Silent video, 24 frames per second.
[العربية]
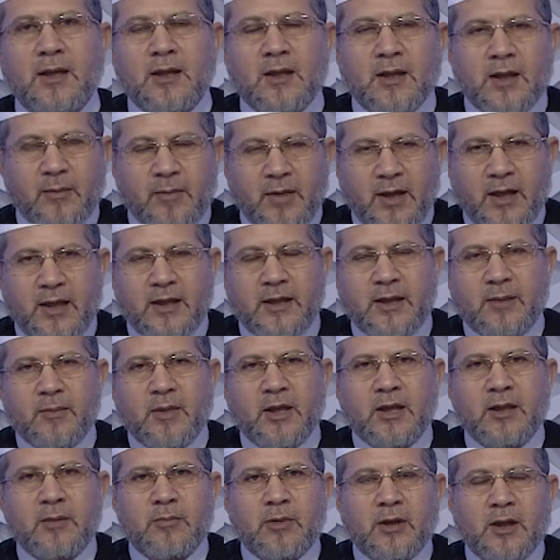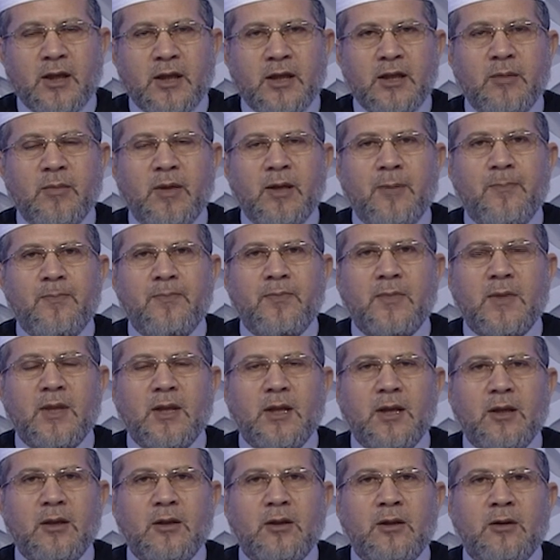كما علم إبراهيم
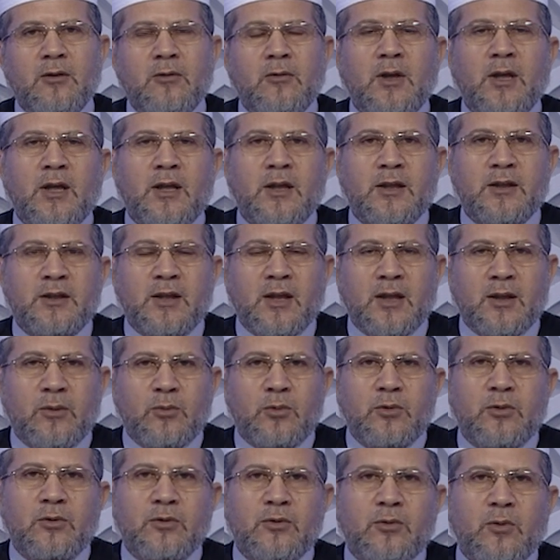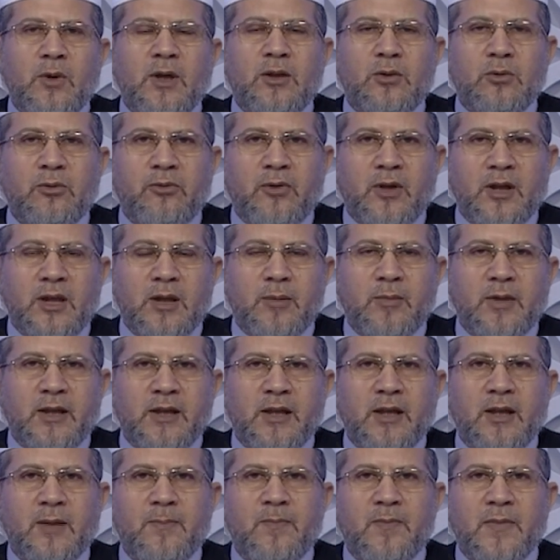وداود وأن
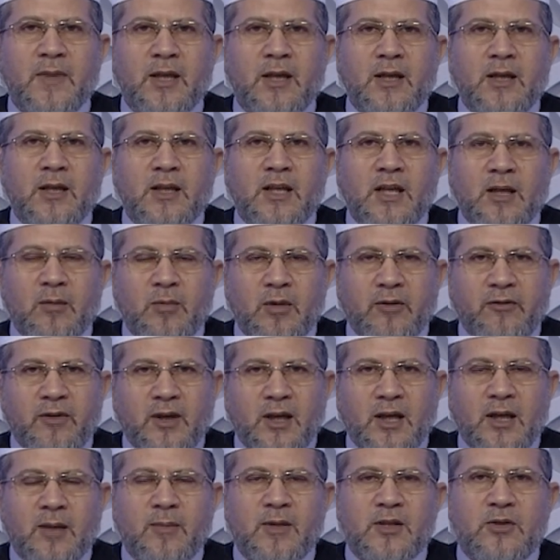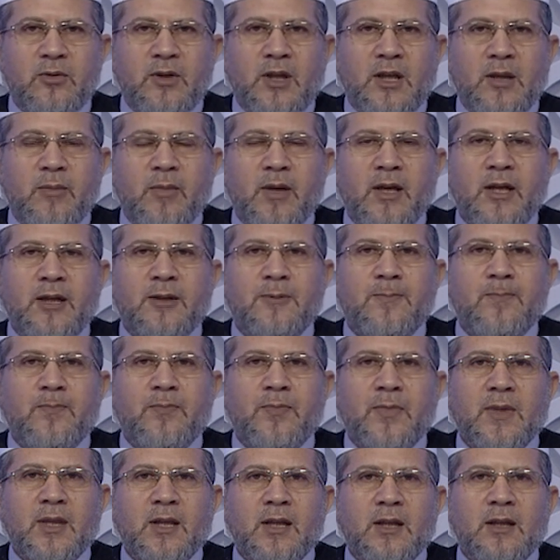يفهمنا كما فهم سليمان
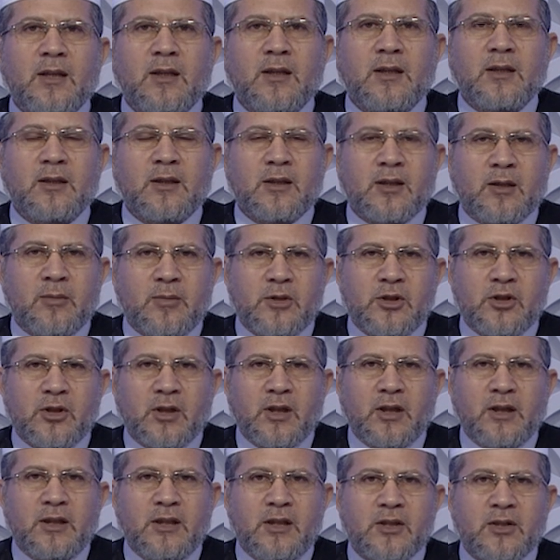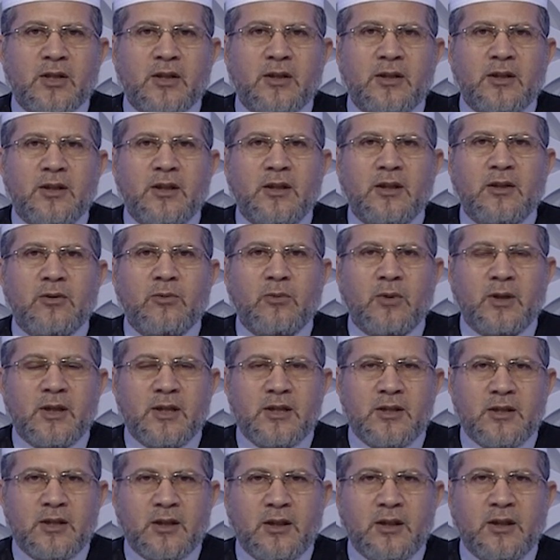آه، رب اشرح لي صدري
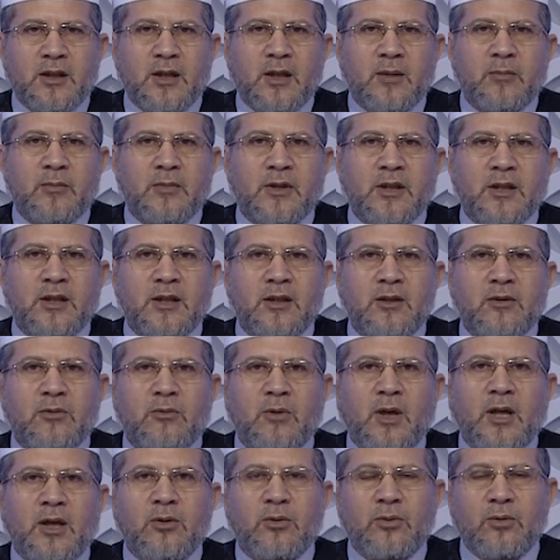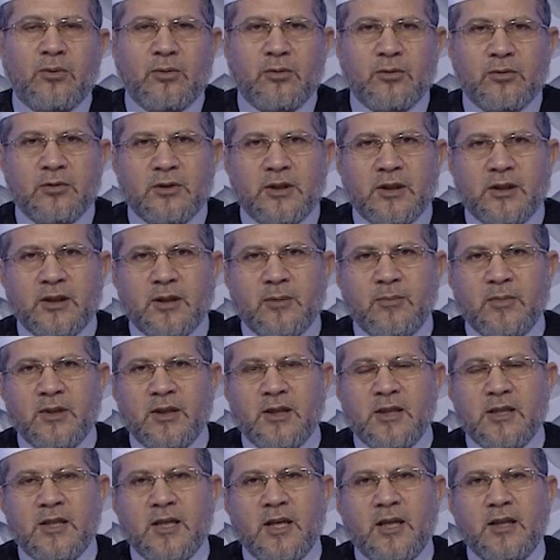ويسر لي امري واحلل عقدة
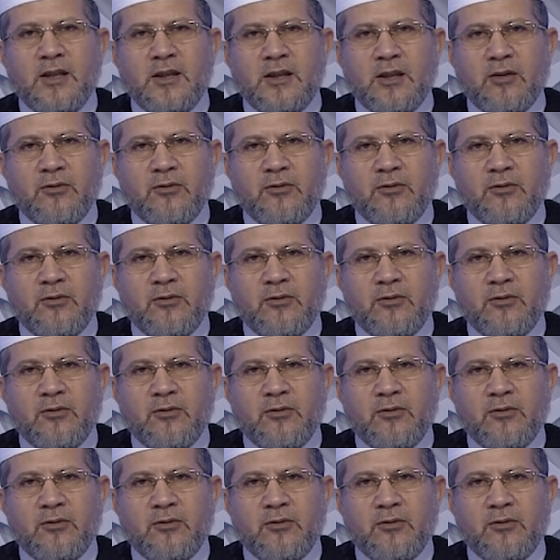من لساني